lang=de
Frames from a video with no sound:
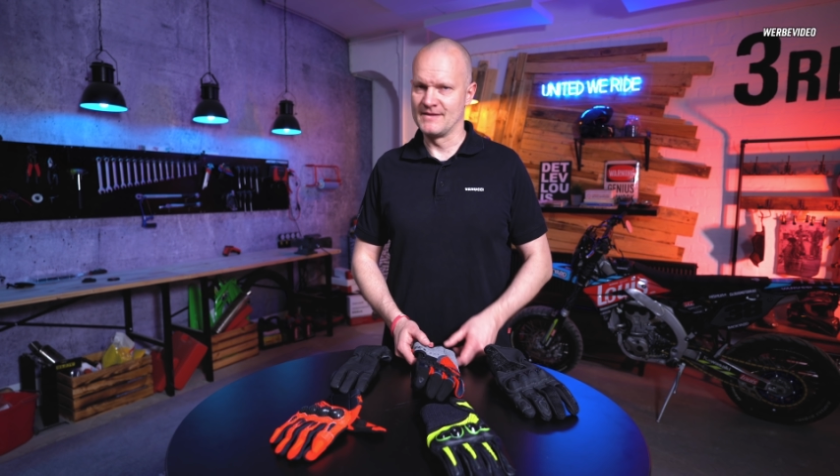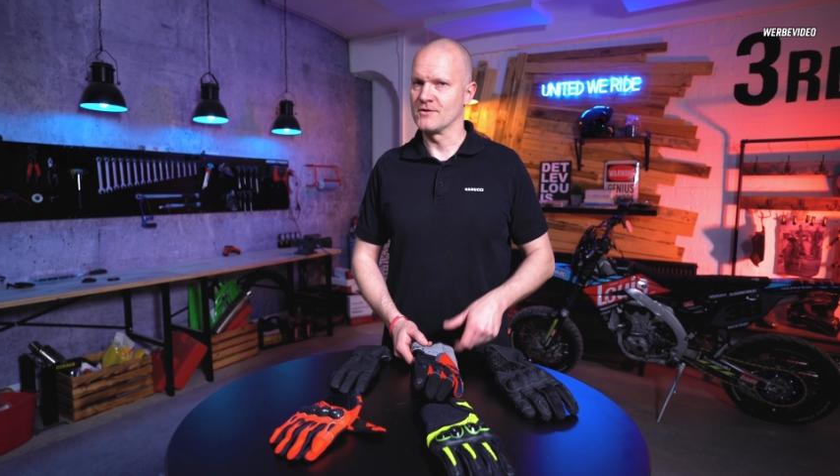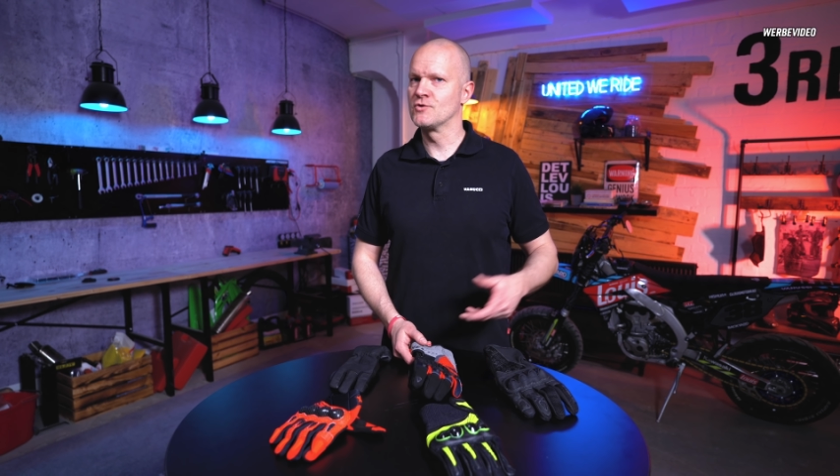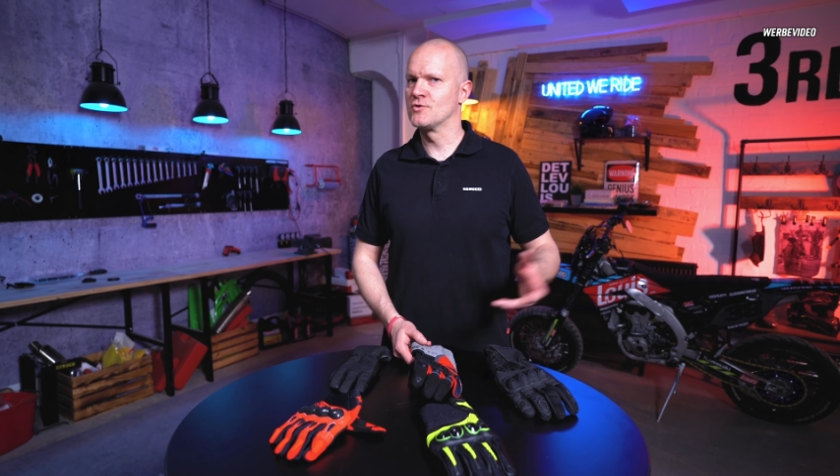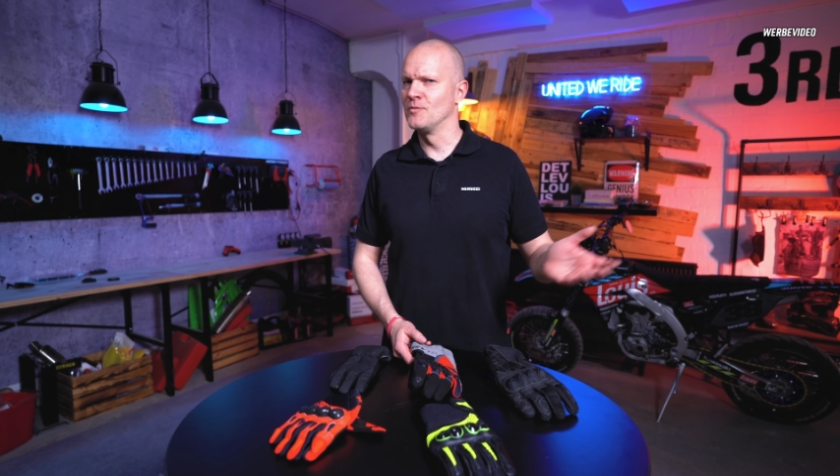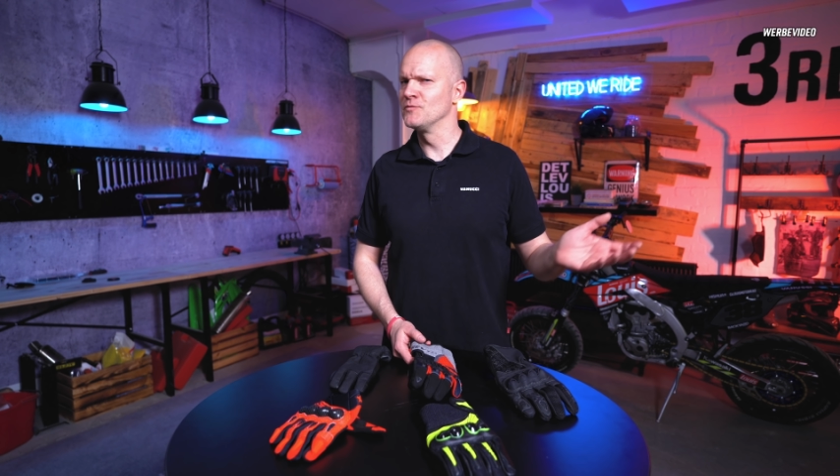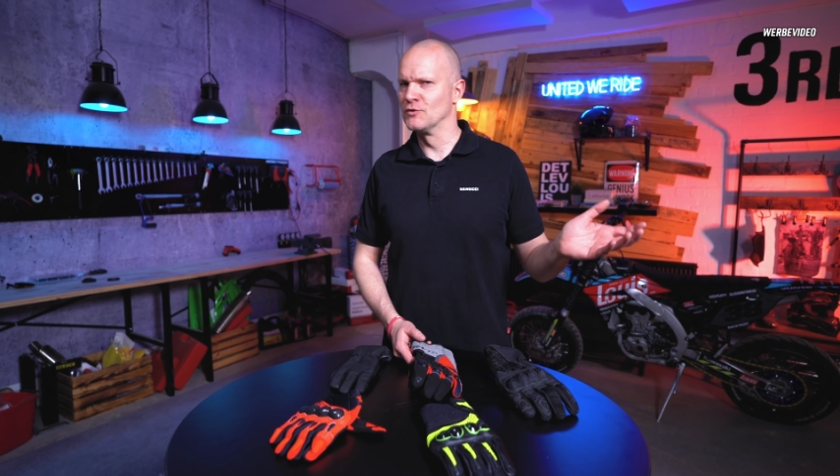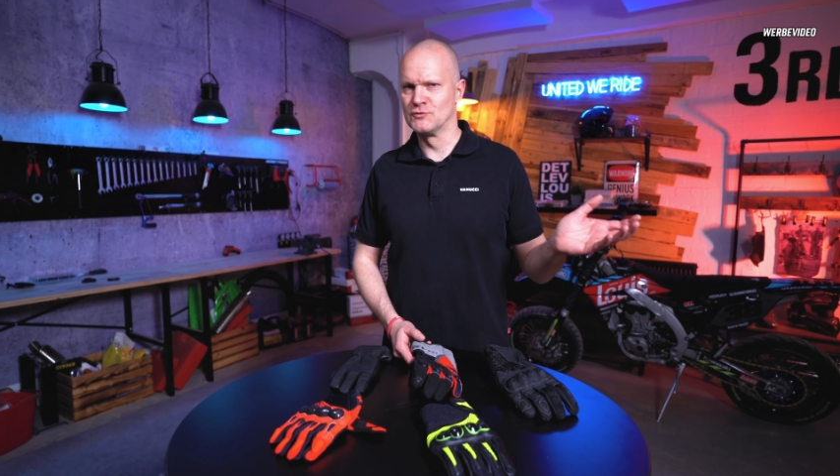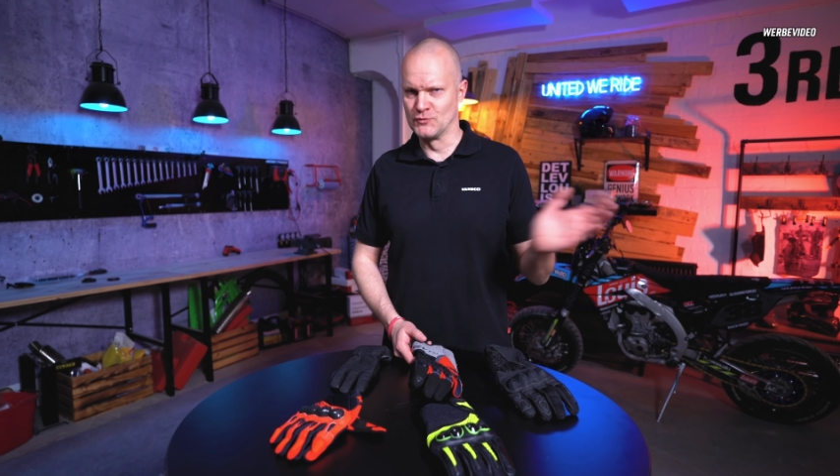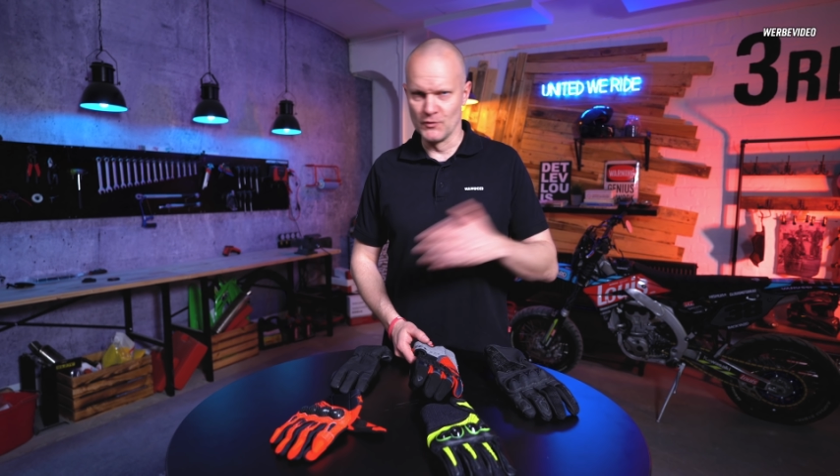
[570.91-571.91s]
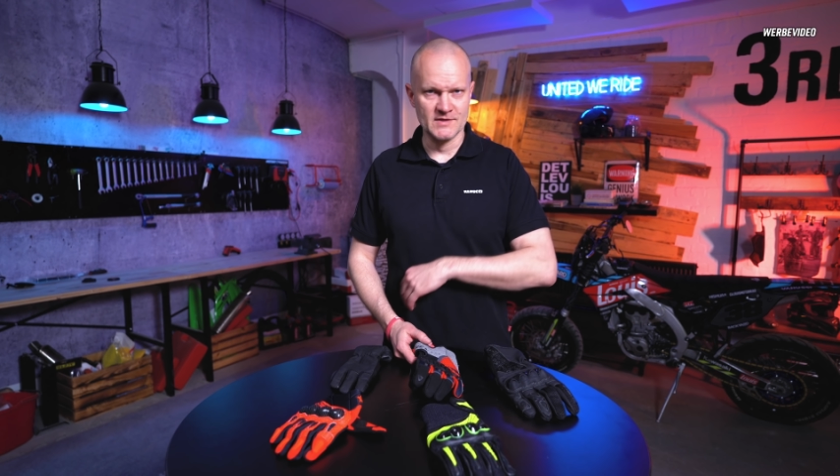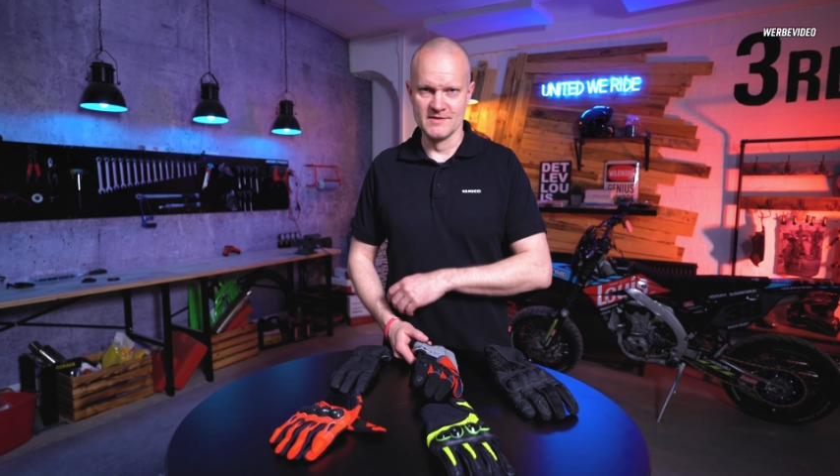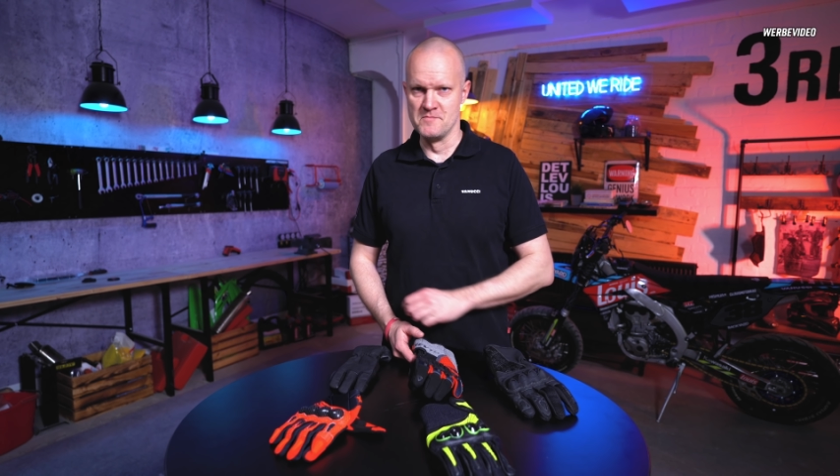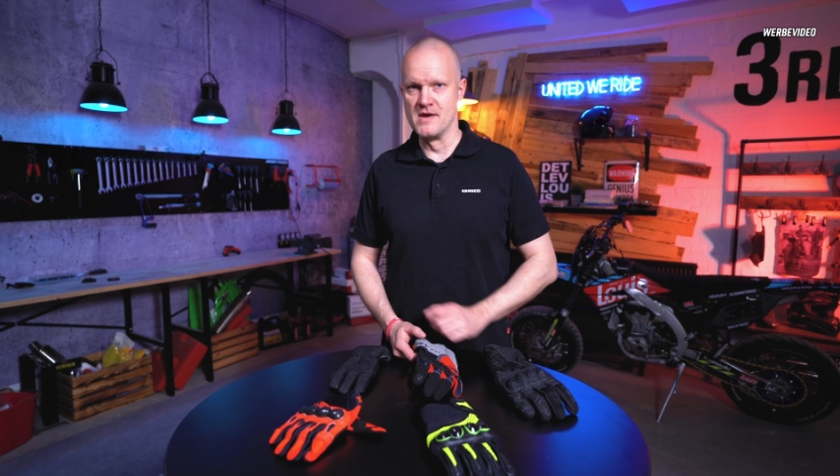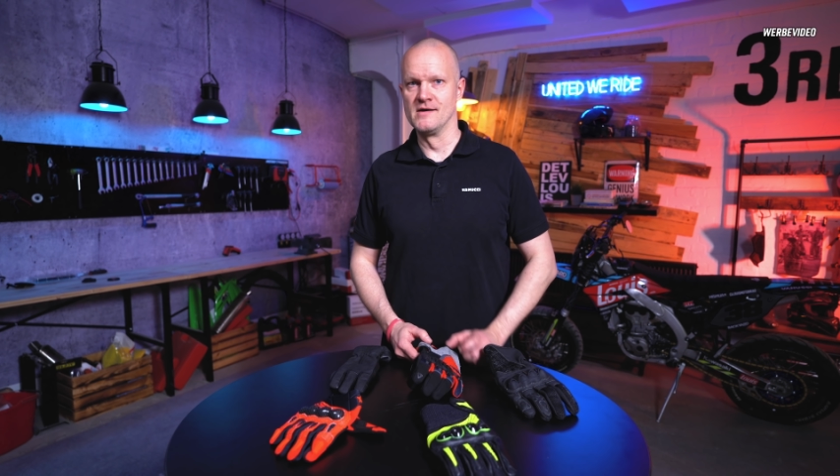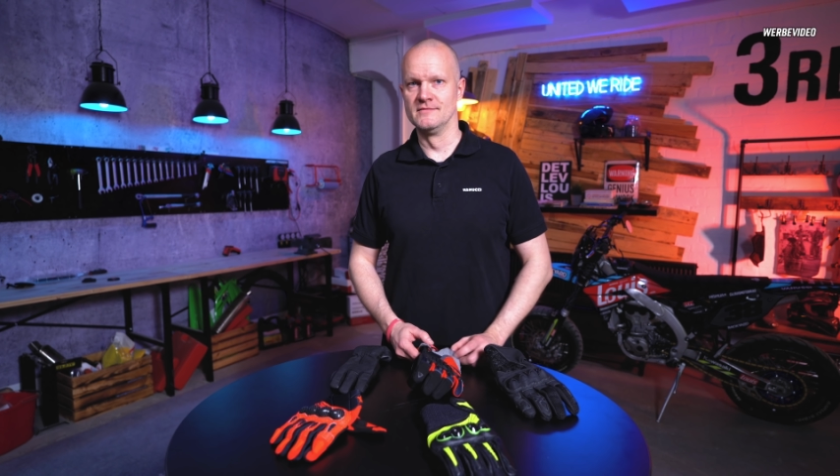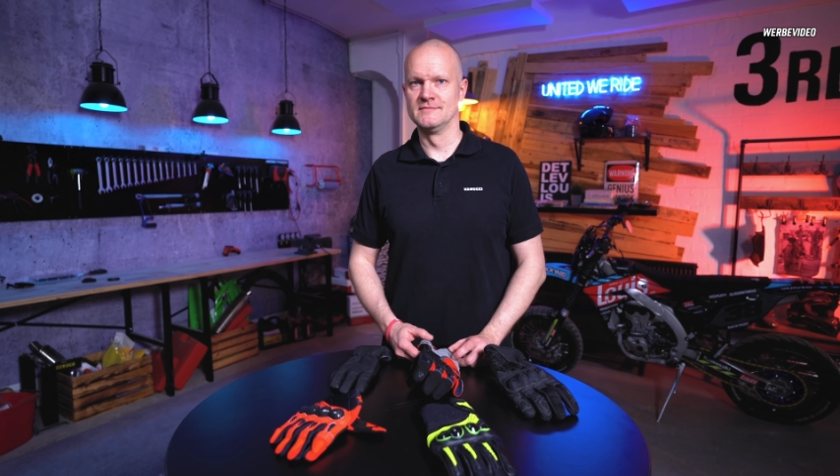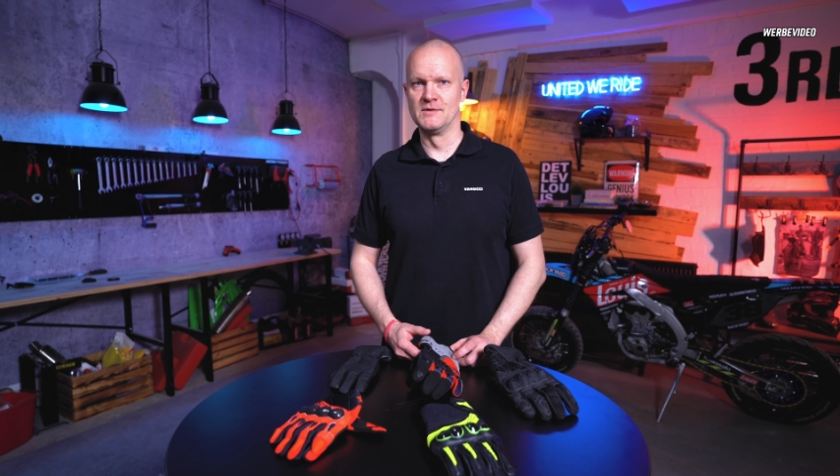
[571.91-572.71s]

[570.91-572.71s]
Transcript: Da kommt noch deutlich mehr